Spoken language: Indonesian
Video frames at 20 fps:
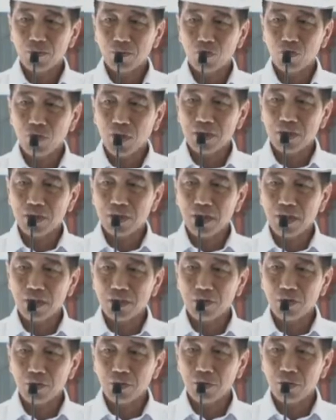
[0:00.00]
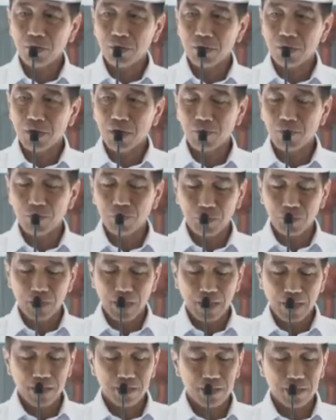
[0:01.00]
Om Swastiastu,
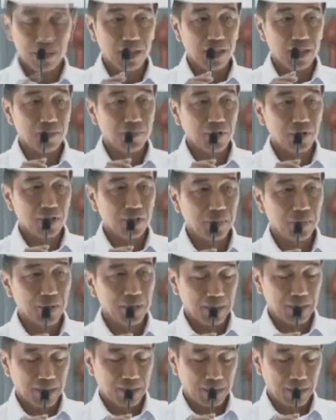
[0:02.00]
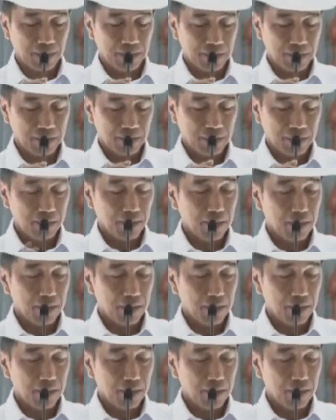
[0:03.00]
Namo Buddhaya, Salam Kebajikan.